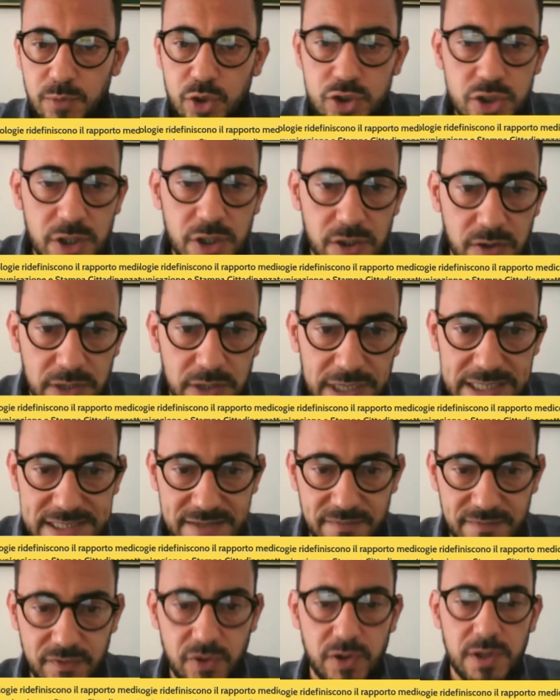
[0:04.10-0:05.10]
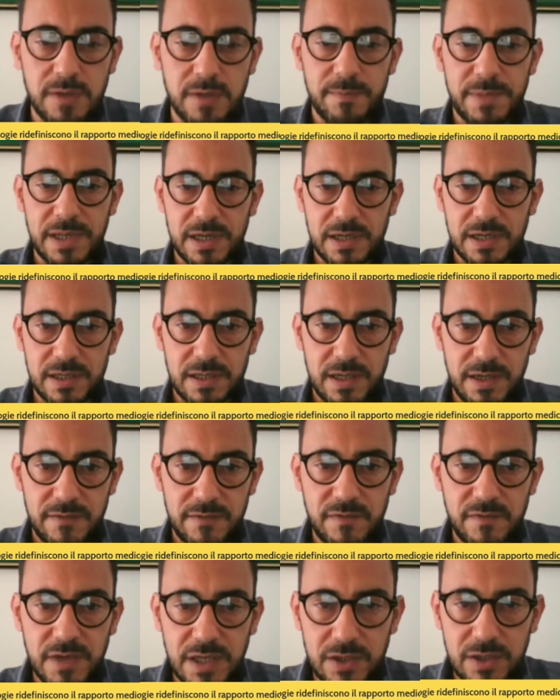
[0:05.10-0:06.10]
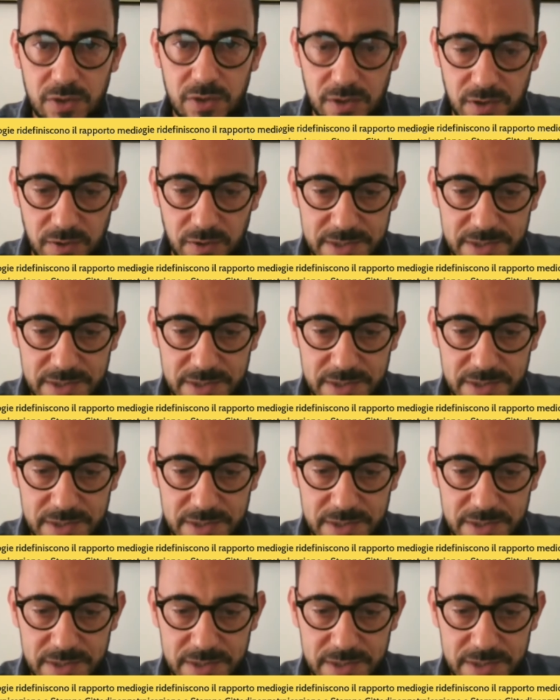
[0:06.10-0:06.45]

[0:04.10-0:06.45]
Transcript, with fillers: Buongiorno, grazie a voi per l'invito.